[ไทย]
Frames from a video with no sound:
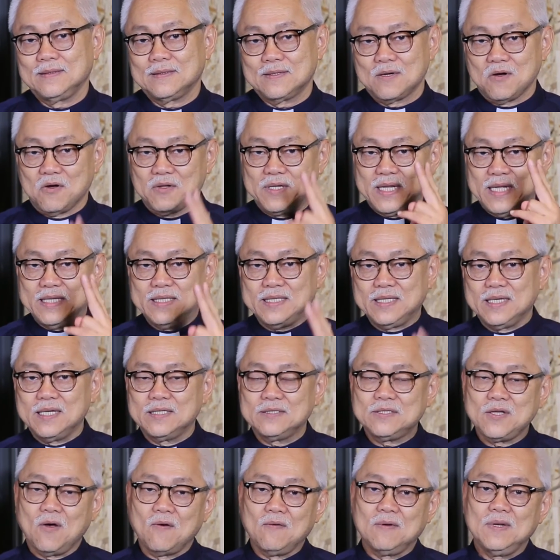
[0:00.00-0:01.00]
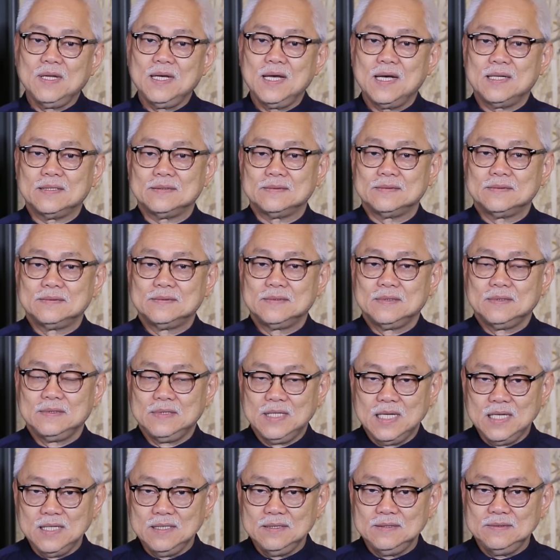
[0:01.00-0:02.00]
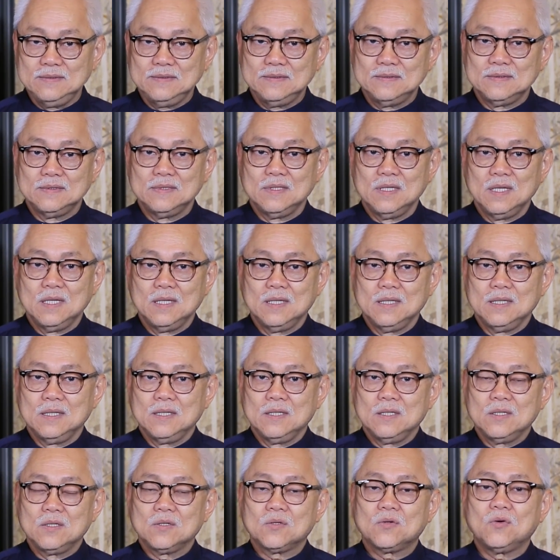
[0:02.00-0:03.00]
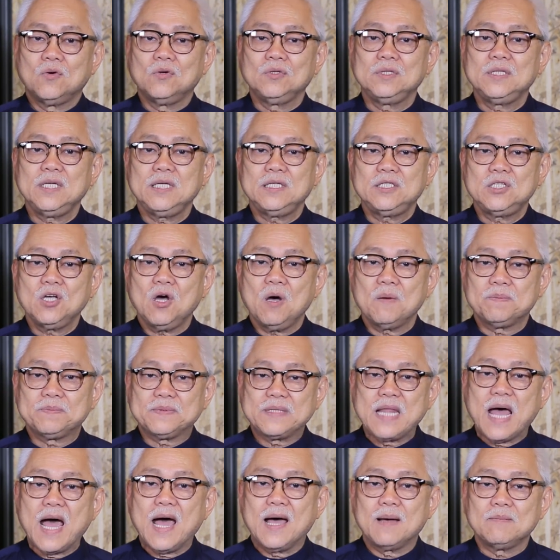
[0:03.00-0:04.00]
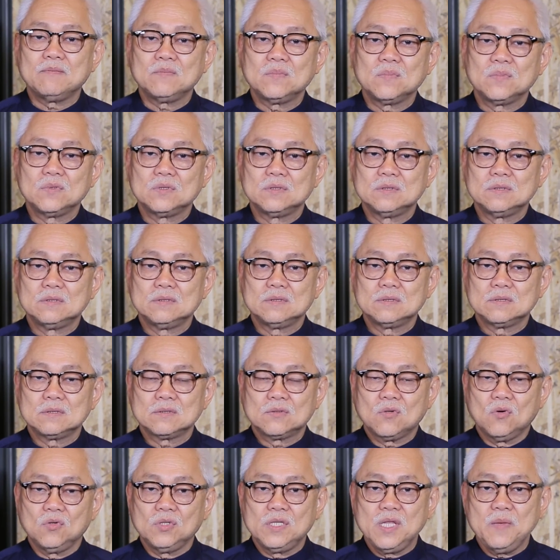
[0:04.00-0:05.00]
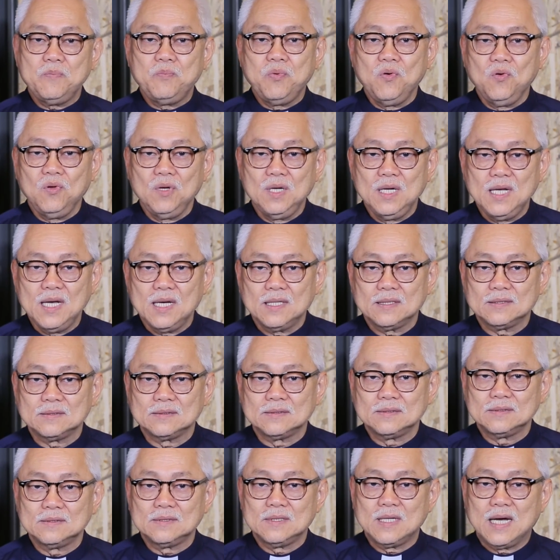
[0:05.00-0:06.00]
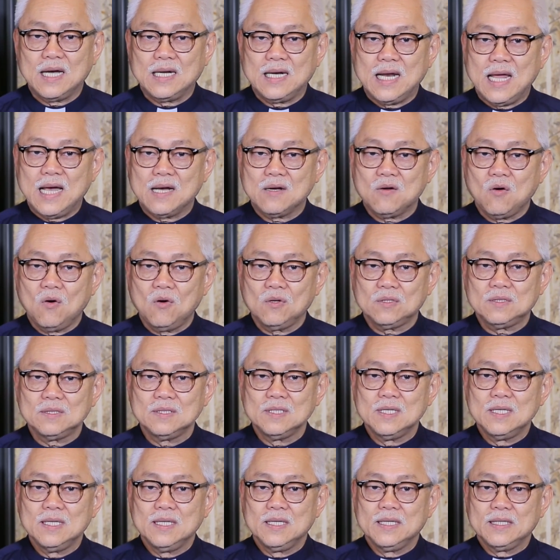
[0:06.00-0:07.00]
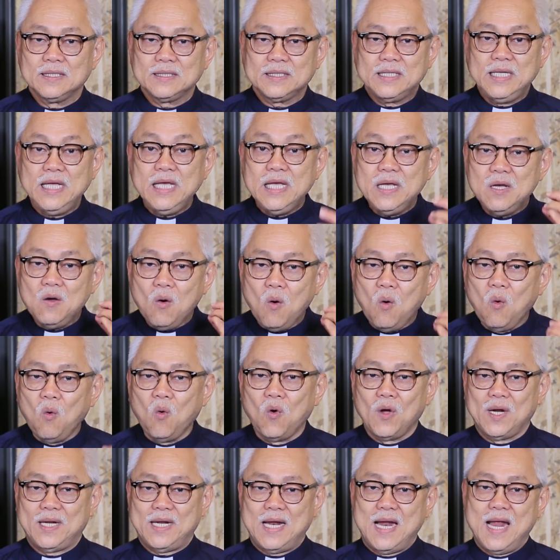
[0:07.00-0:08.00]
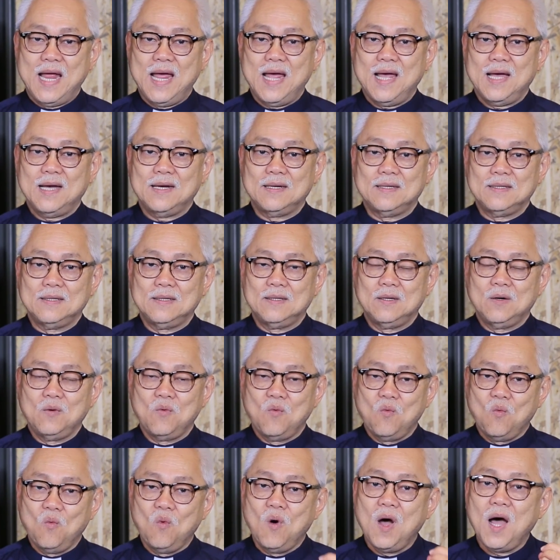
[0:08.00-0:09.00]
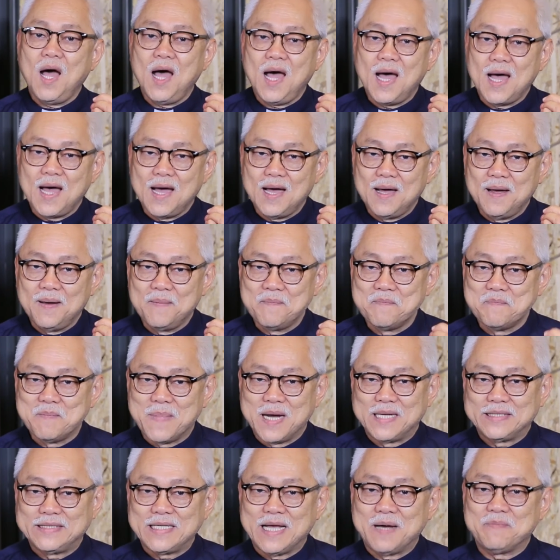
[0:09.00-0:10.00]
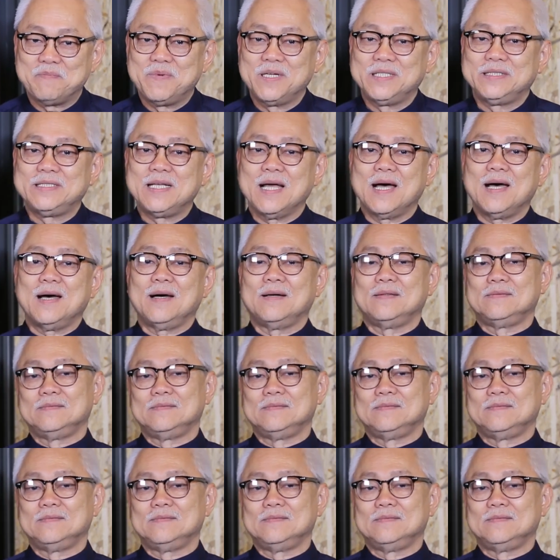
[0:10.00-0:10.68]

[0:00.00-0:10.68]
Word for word: ขอเน้นเตือนสองเรื่องหนึ่งคนที่ชอบตามคนที่พูดเรื่องอนาคตที่อวดอ้างว่ามาจากพระเจ้า